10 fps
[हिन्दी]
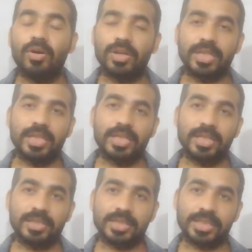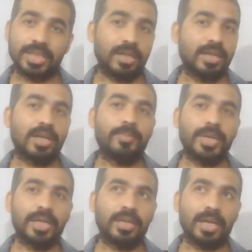और ये सच्ची घटना
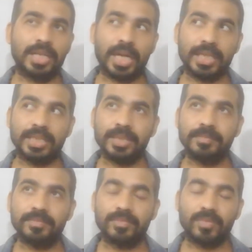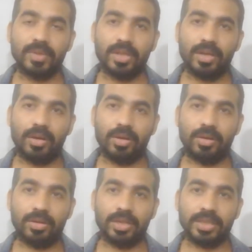पे आधारित है
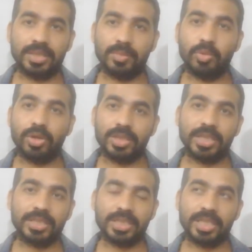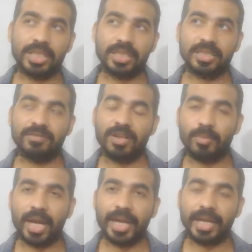और इसे बहुत ही अच्छी तरीके से
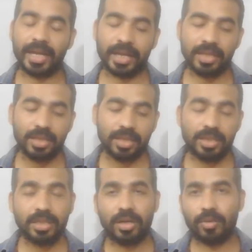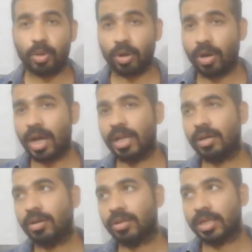फिल्माया गया है भोपाल
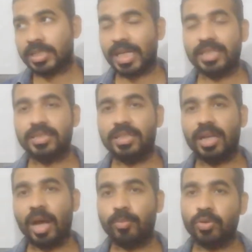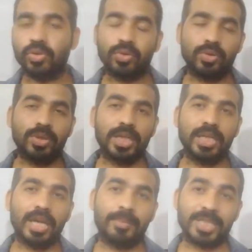और रक्तांचल आपको दोनों
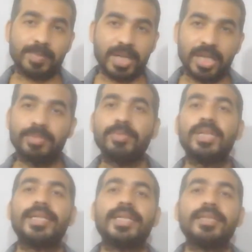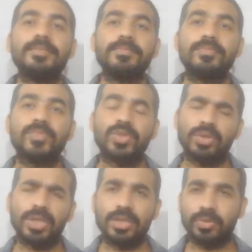ही एम एक्स प्लेयर पर मिल जाएंगे जो
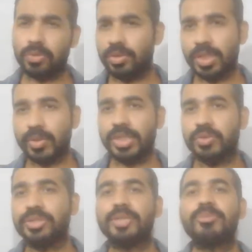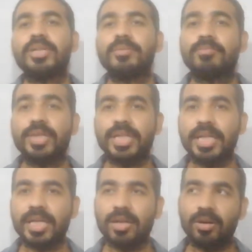कि दोनों ही 2020 में बनी
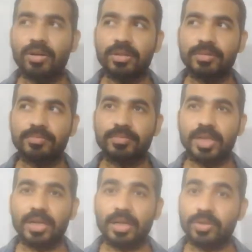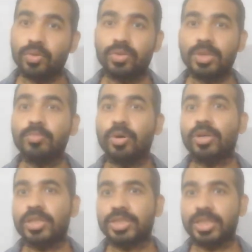हैं और दोनों ही
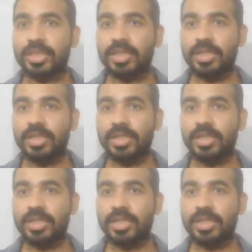बहुत अच्छे